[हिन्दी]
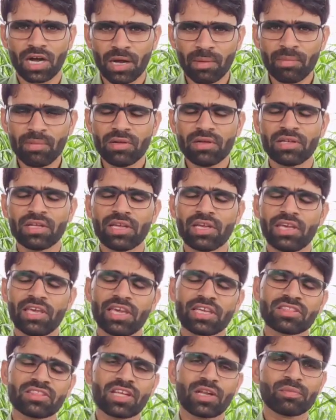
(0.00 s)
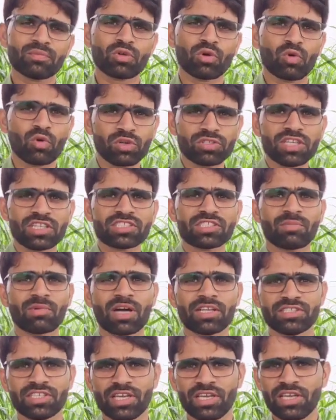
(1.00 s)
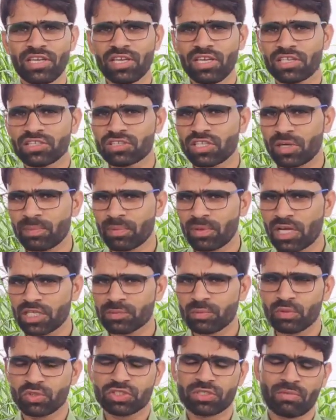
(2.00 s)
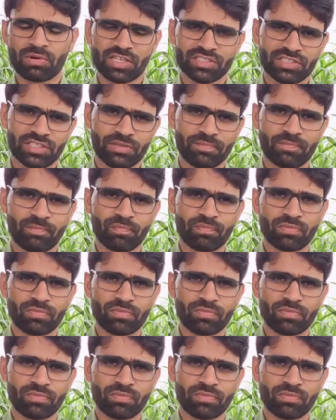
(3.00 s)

अब एक तरफ तो गुर्जर समाज है एक तरफ राजपूत समाज है